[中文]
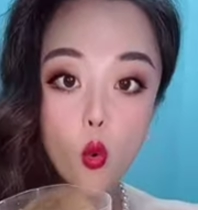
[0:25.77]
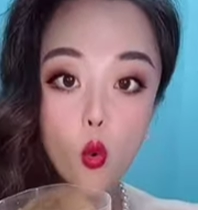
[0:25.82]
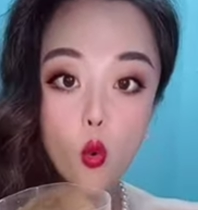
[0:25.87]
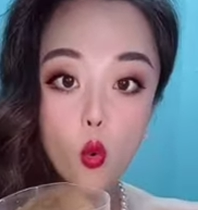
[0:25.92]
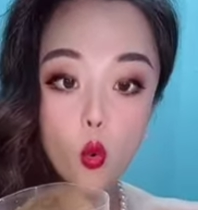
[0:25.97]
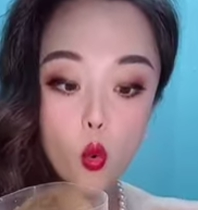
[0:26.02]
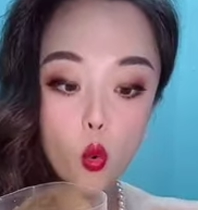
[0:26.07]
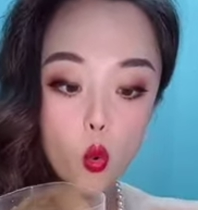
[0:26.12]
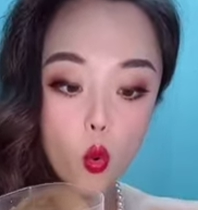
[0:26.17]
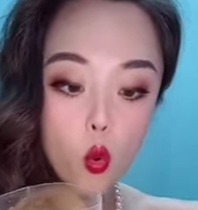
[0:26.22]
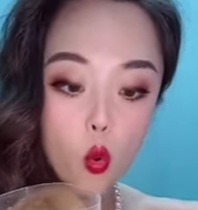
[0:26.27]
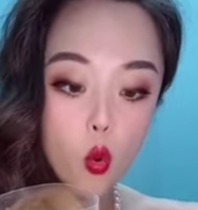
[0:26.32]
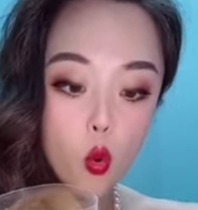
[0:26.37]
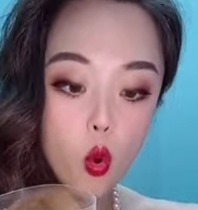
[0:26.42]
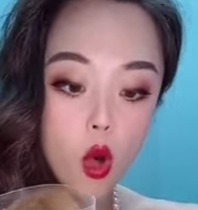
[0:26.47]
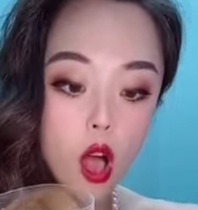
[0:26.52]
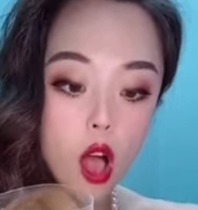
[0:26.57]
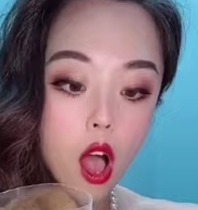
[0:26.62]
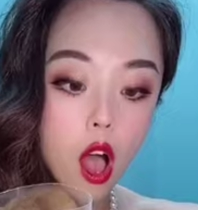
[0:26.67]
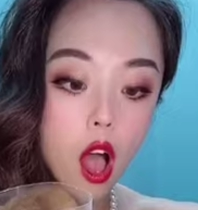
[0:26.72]

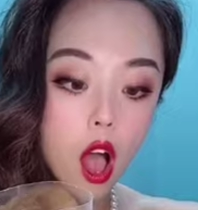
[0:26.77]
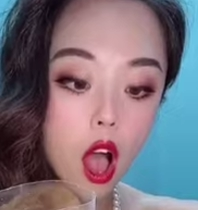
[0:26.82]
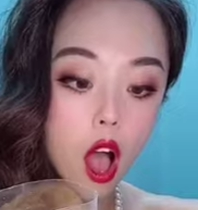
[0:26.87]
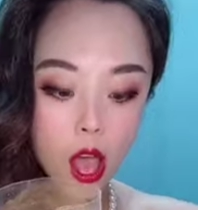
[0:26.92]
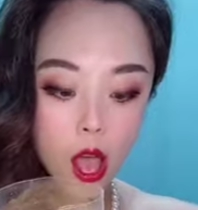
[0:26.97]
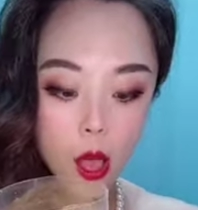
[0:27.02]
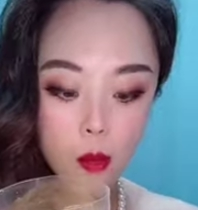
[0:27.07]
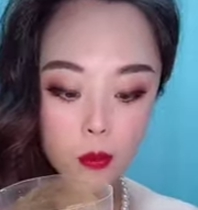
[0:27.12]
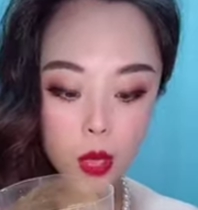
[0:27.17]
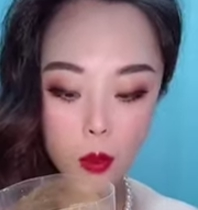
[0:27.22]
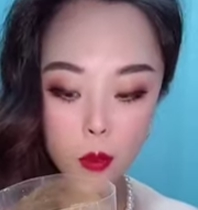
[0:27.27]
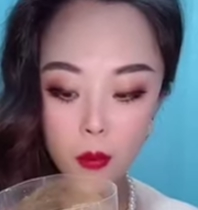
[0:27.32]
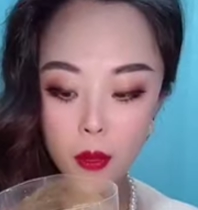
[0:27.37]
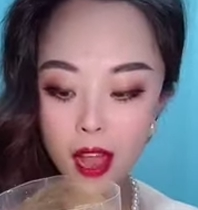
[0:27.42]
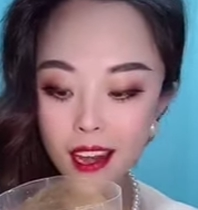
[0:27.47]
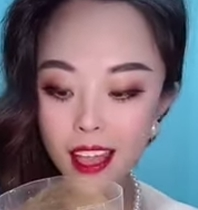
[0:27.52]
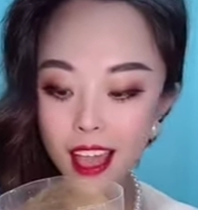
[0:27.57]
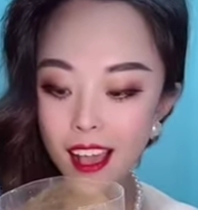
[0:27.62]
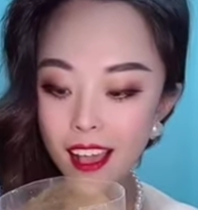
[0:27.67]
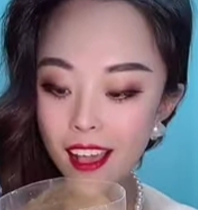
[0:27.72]
哦，漂不
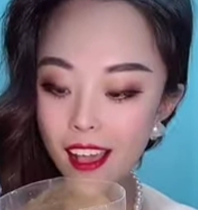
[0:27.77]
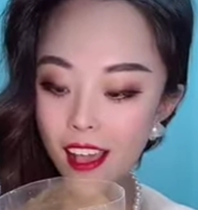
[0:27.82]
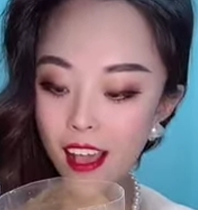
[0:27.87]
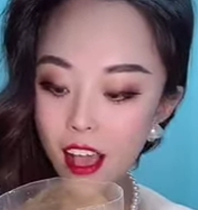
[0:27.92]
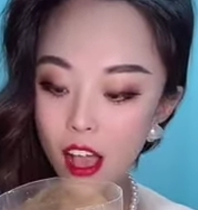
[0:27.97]
漂亮？